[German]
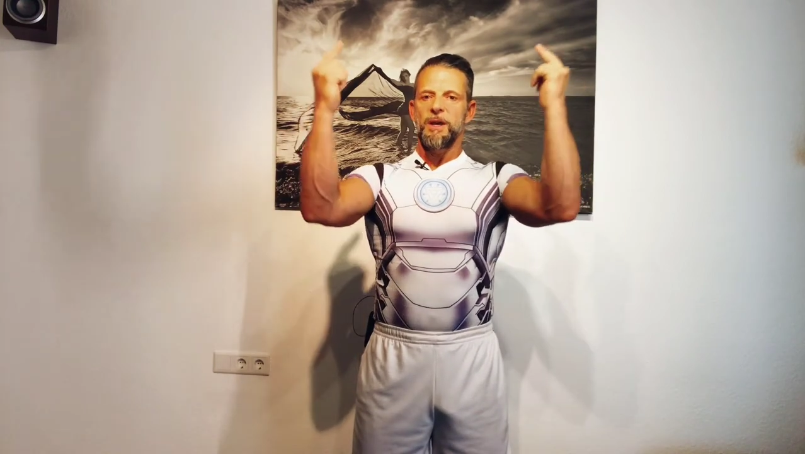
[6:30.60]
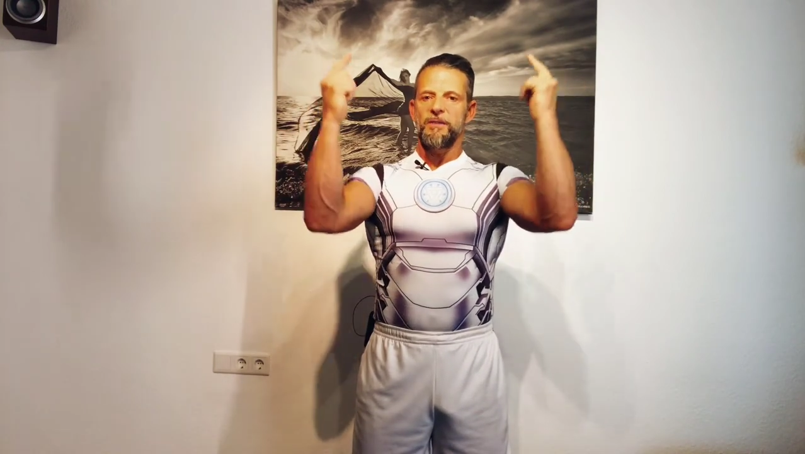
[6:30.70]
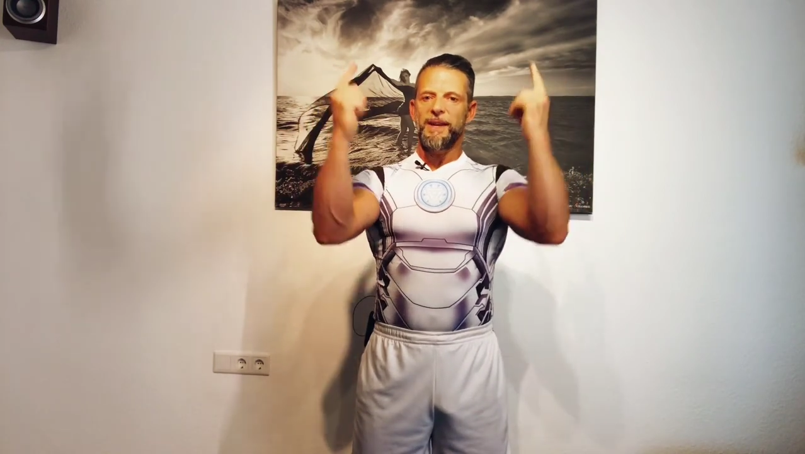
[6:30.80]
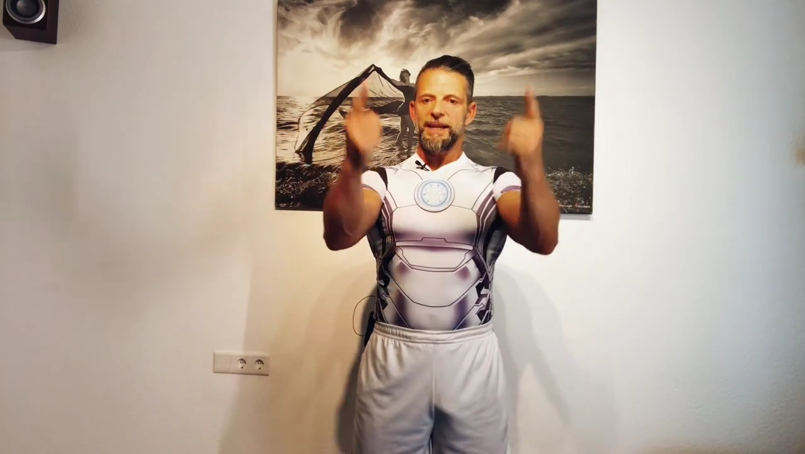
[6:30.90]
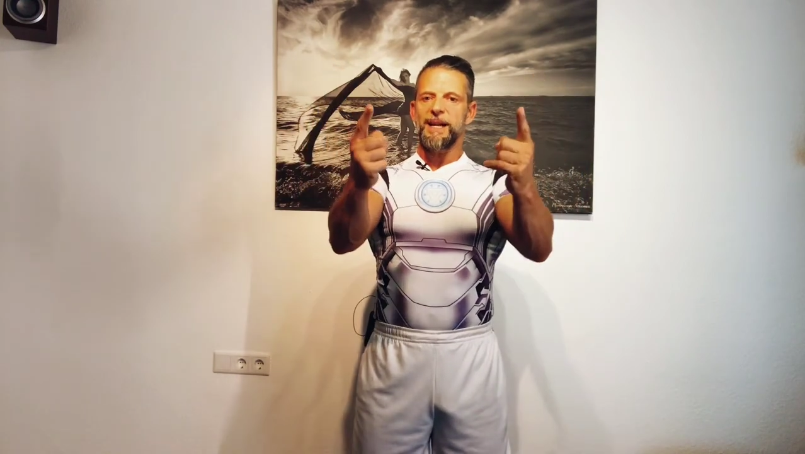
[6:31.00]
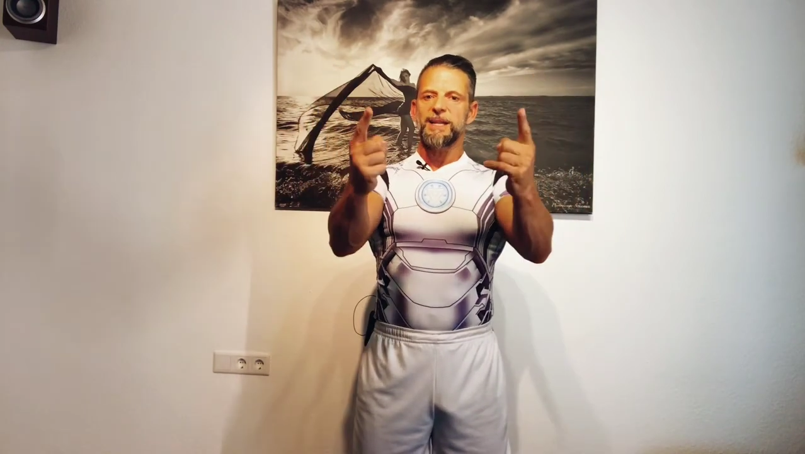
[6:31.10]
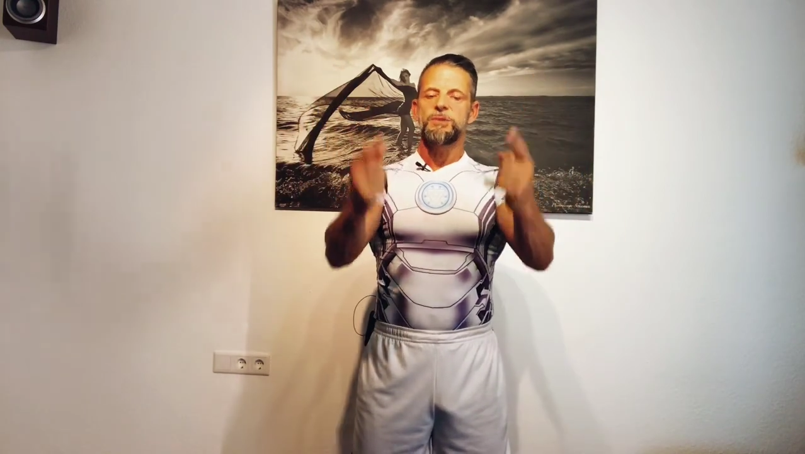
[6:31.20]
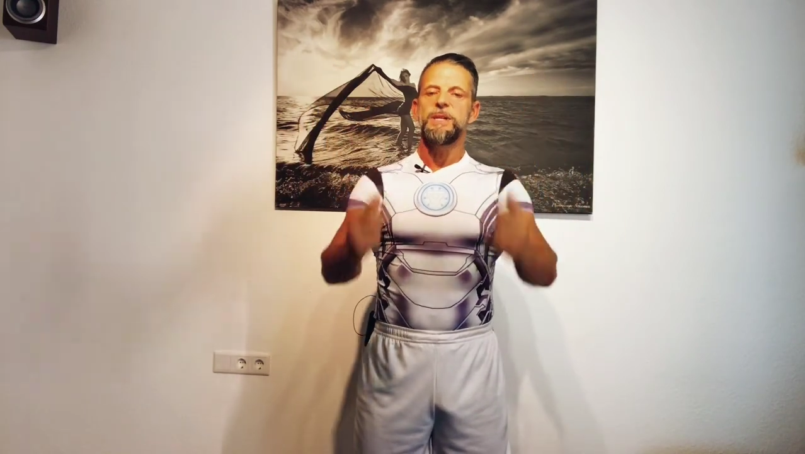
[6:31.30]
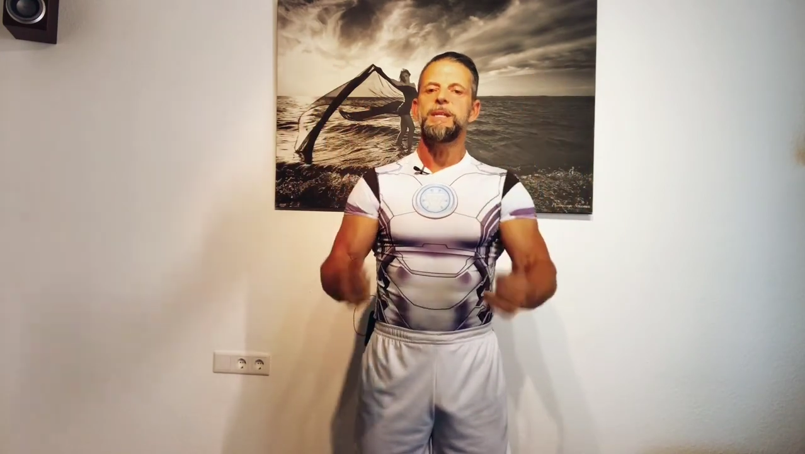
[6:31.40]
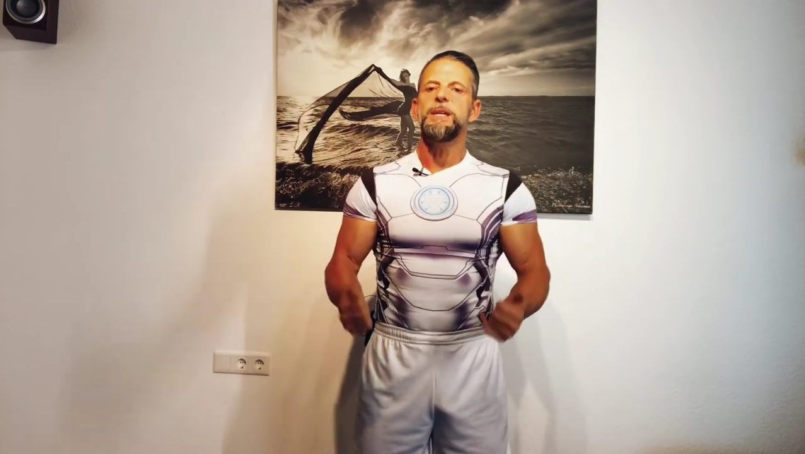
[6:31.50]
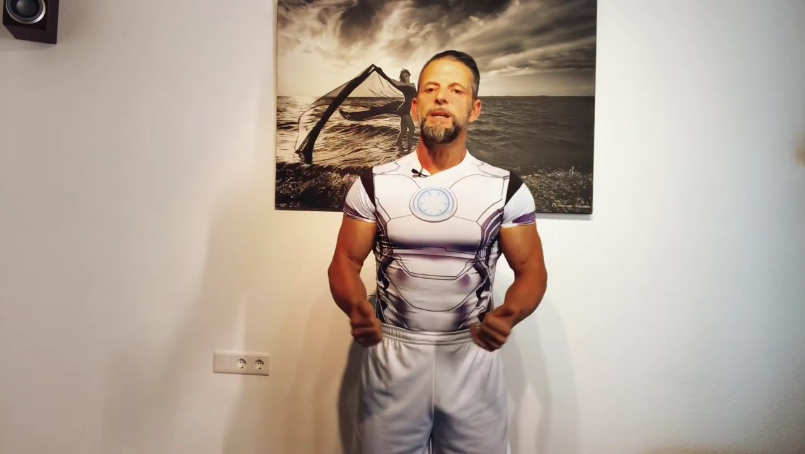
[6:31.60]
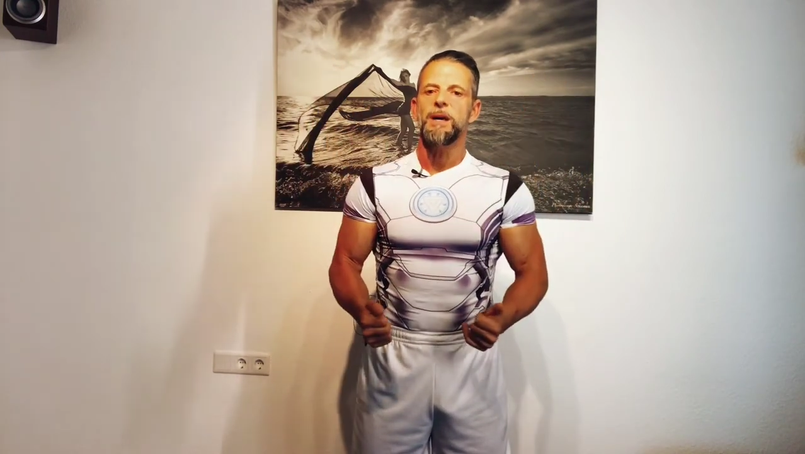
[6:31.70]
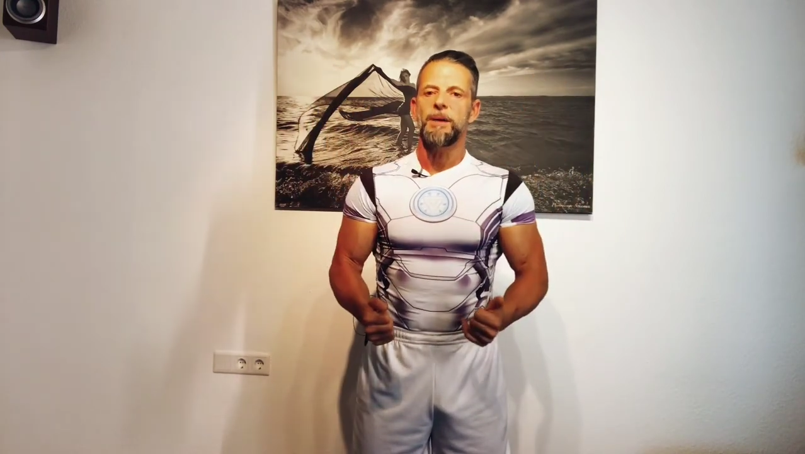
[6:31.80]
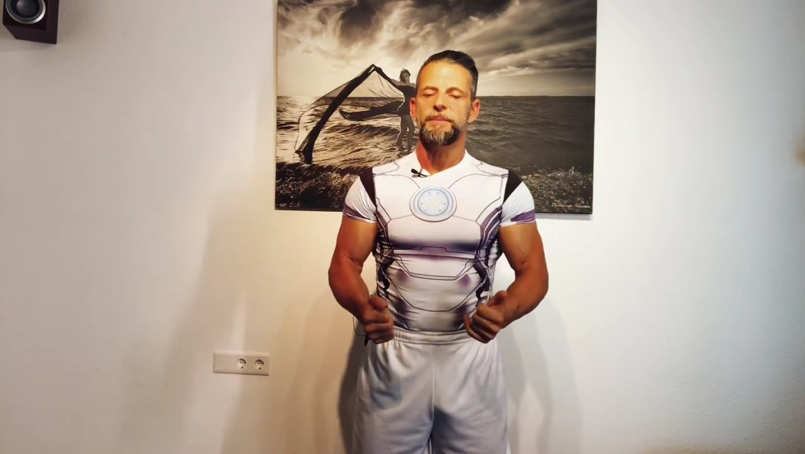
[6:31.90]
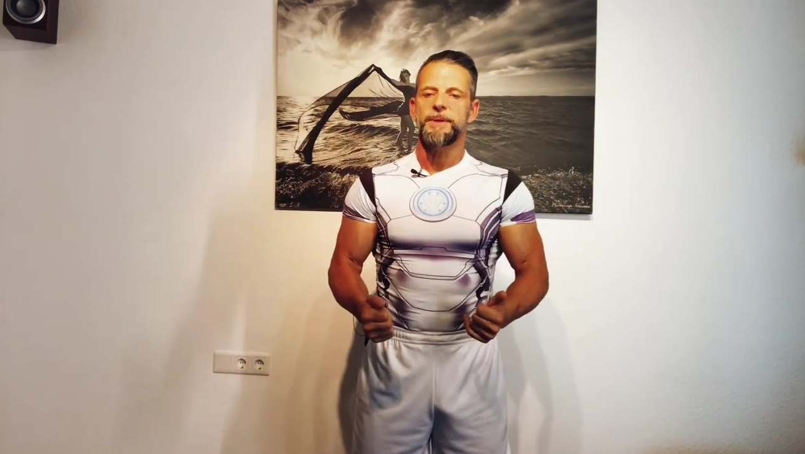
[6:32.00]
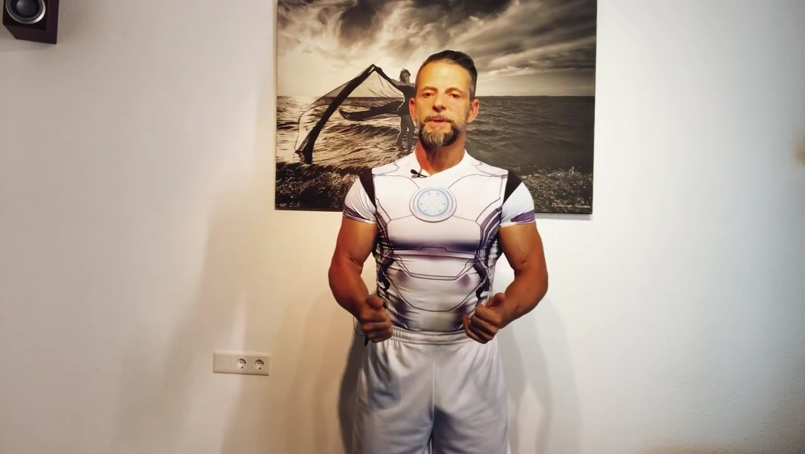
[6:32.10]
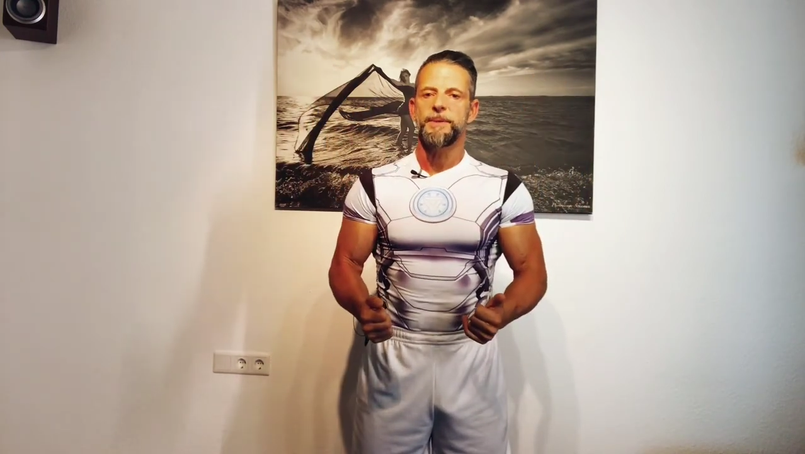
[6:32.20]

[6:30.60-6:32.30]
Wenn ihr dazu Ideen habt,